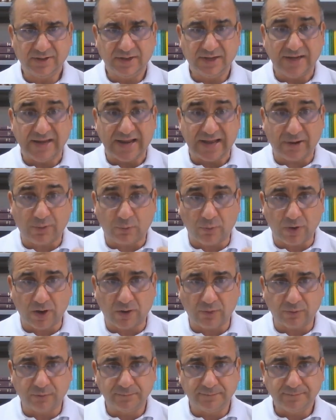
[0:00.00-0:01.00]
na
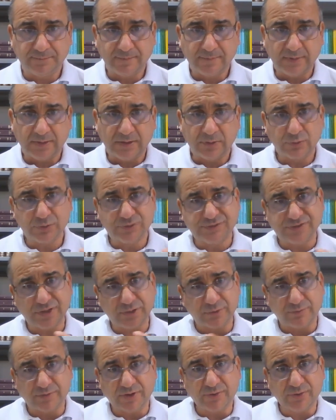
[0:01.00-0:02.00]
qual o
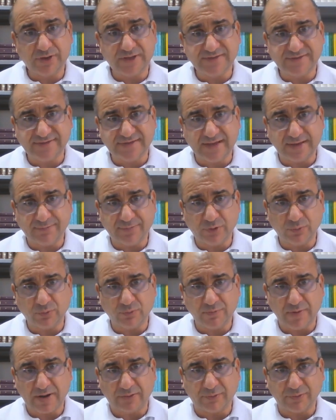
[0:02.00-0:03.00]
ser humano recebe
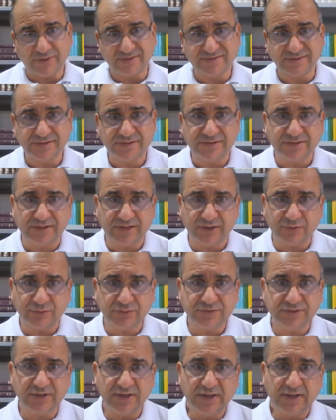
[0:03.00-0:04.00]
alguma coisa de
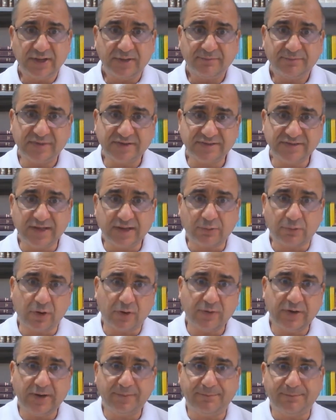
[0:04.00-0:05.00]
Deus, mas na
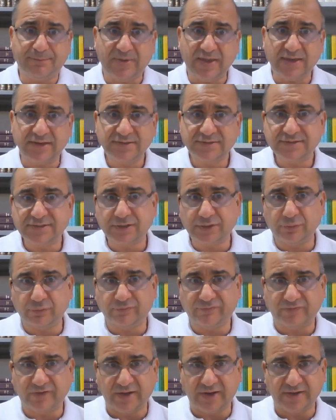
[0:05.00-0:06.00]
qual ele pensa que
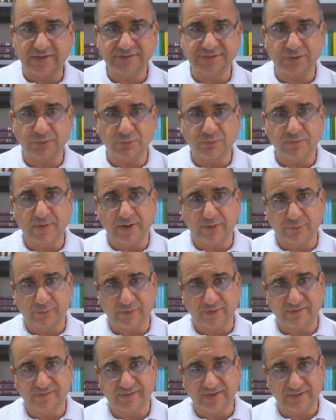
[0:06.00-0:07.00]
oferece alguma
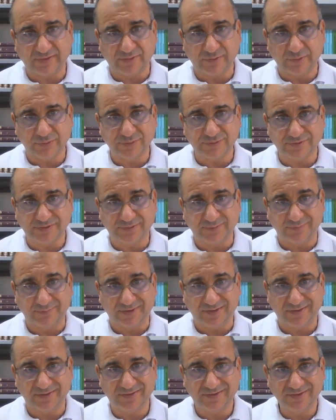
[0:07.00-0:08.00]
coisa a Deus
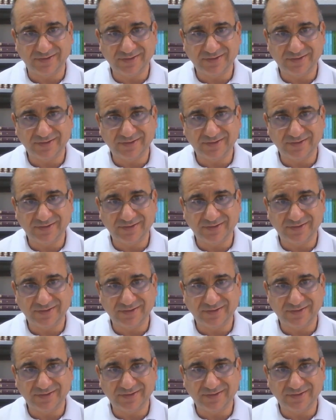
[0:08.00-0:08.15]
também